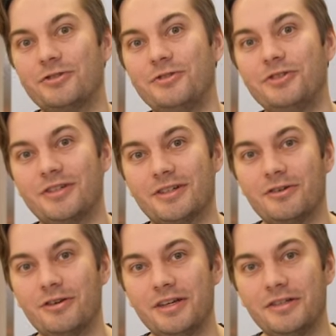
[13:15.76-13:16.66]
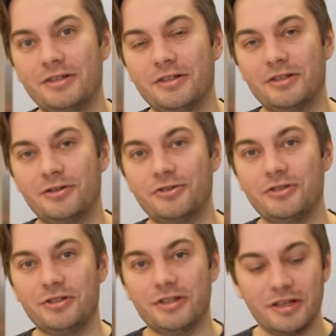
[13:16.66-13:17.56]
oczywiście kolejny
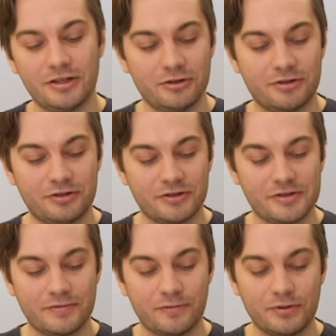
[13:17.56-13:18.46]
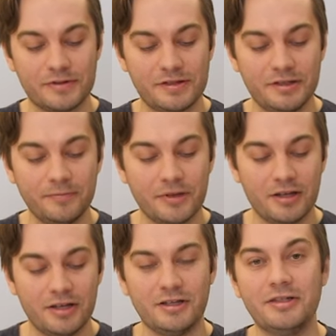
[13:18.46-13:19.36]
odcinek dotyczący funkcji
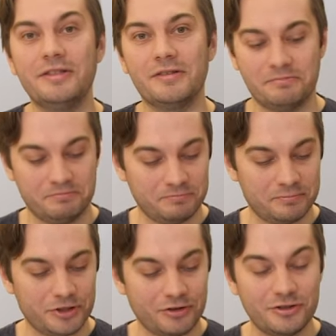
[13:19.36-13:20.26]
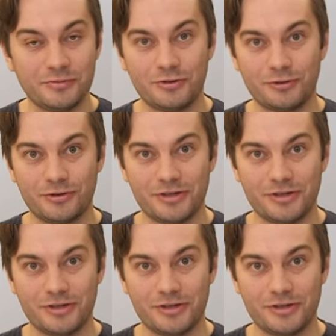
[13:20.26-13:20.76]
i przechodzimy już do